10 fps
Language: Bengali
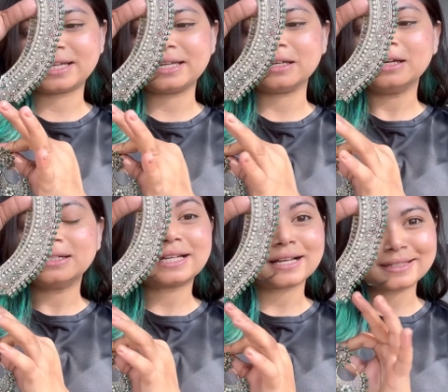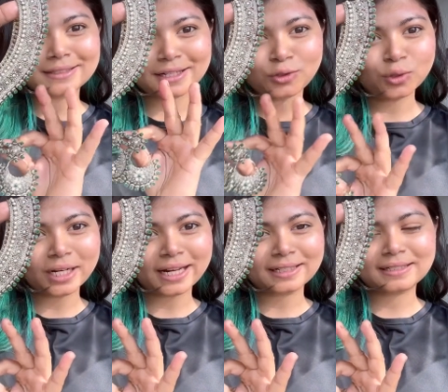যেই টাসেলটা
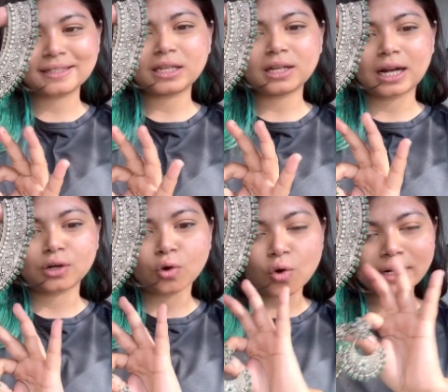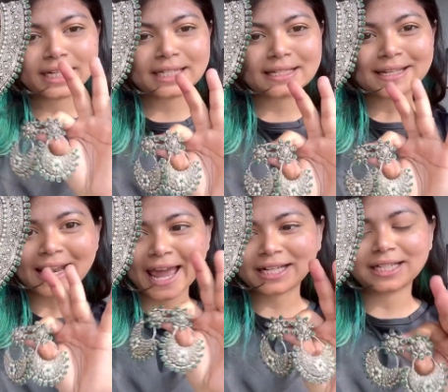খুলে রাখছি কারণ অনেক টাসেল
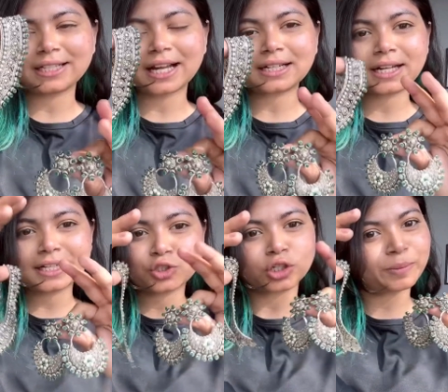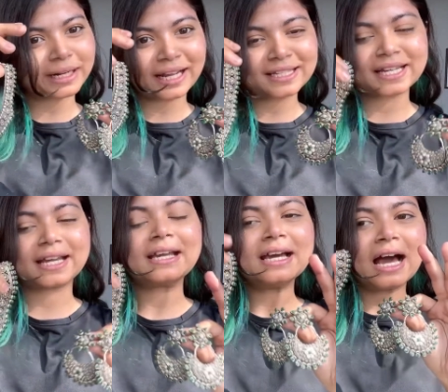একসাথে রাখলে জট পাকায়
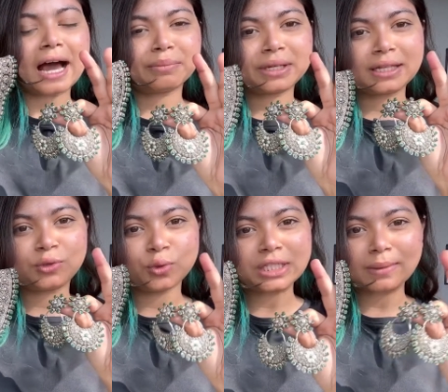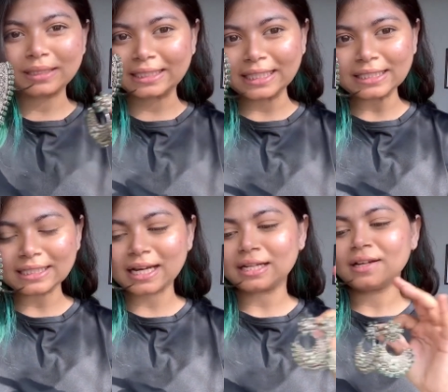যায় আমি দুইটা বা
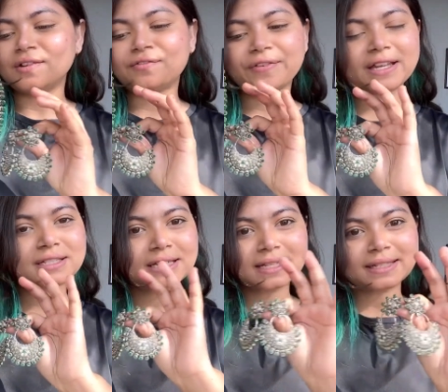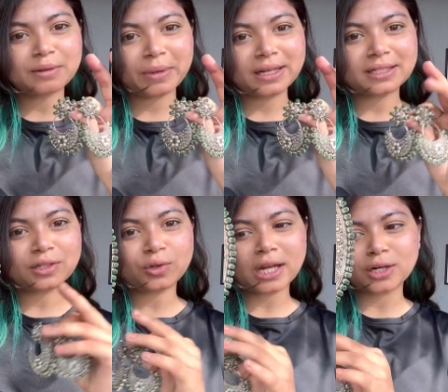তিনটা ফিক্সড টাসেল
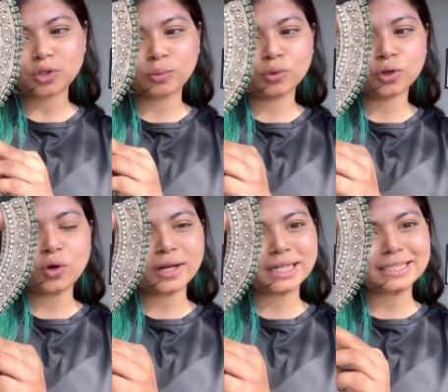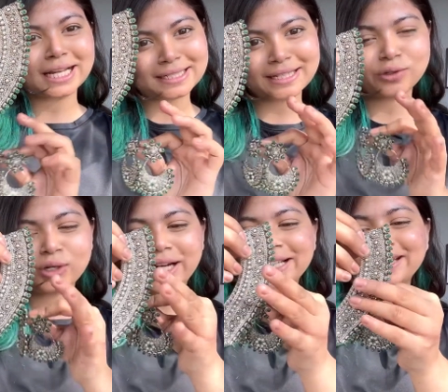মেনটেন করি আর সবগুলো গয়নার টাসেল
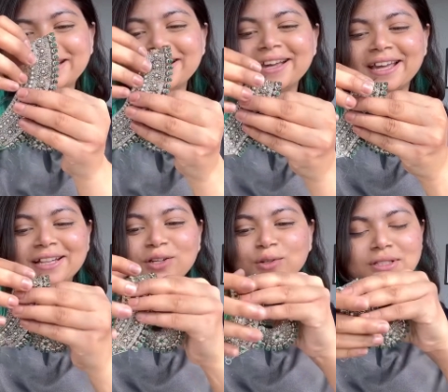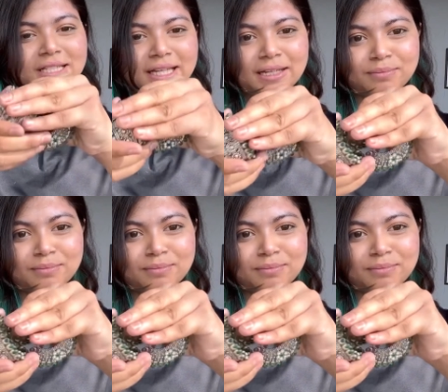খুলে রাখি এতে হচ্ছে